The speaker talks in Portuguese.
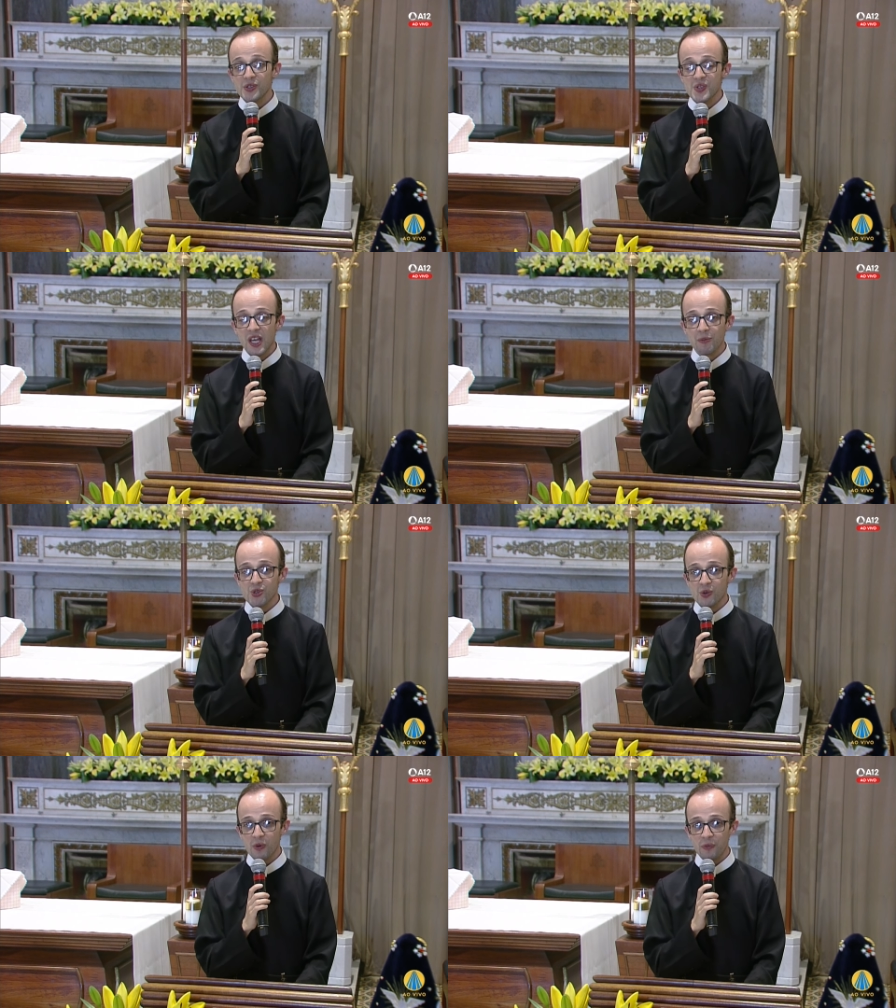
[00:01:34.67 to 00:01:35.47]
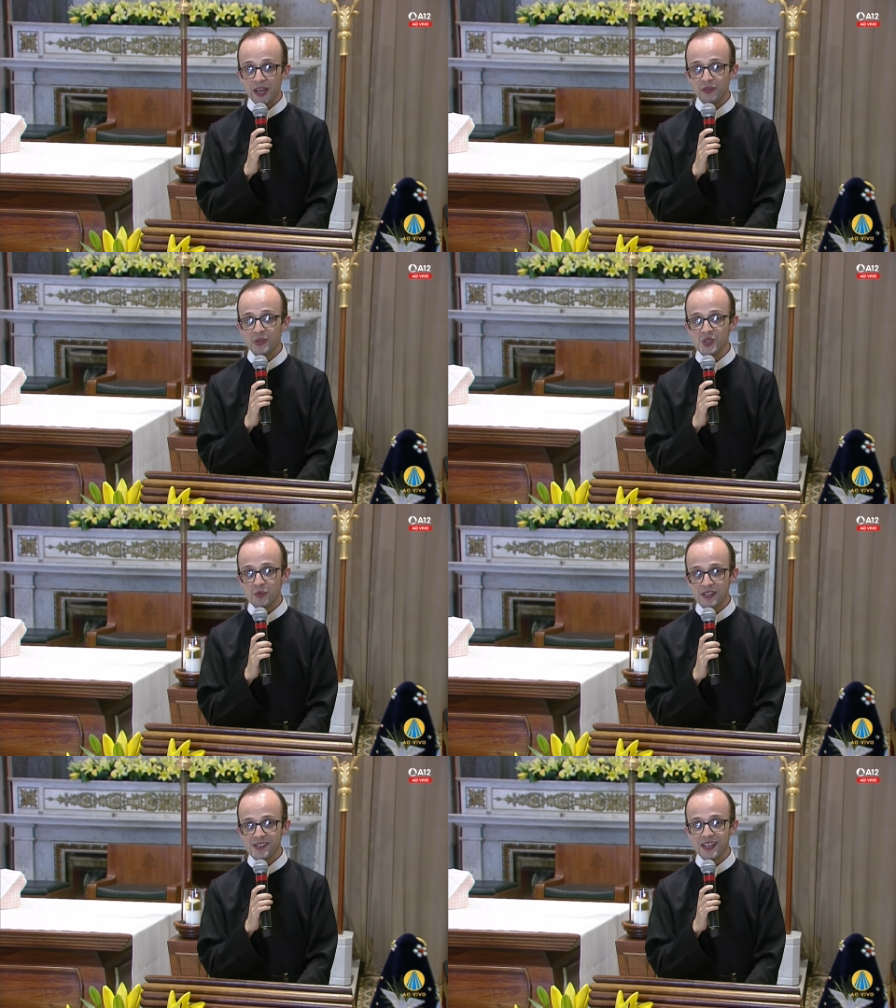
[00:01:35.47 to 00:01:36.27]
nós temos um momento
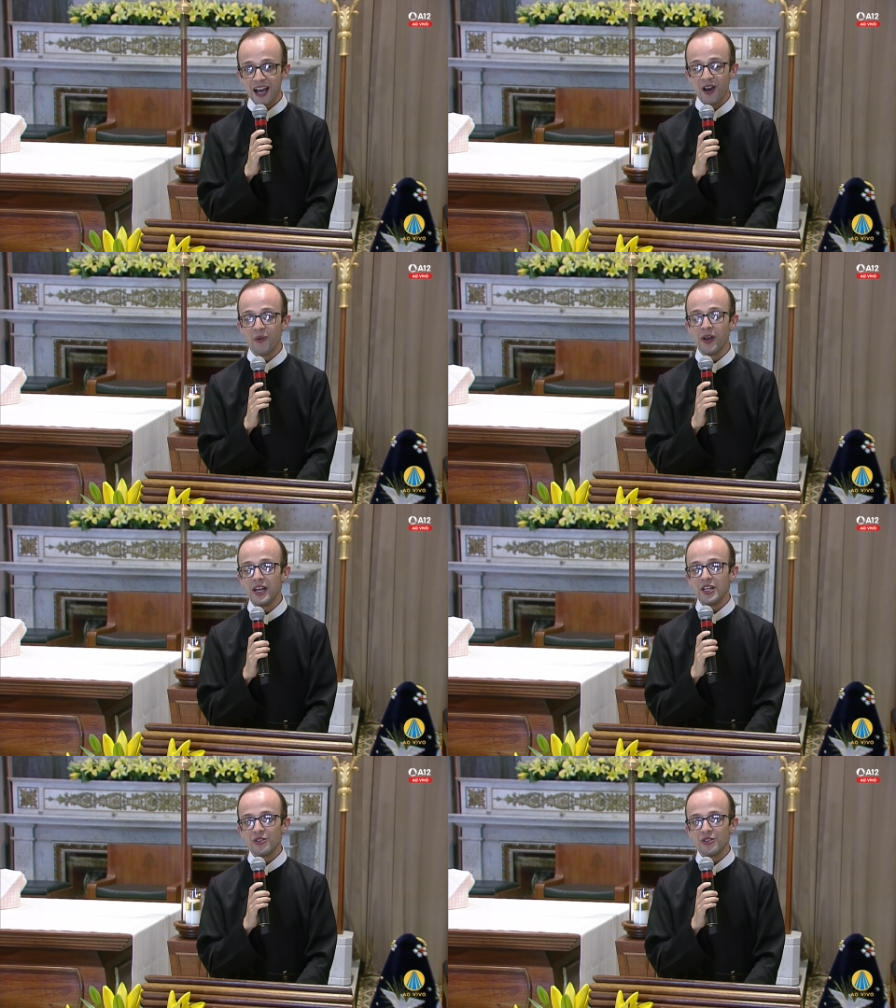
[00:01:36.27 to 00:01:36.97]
especial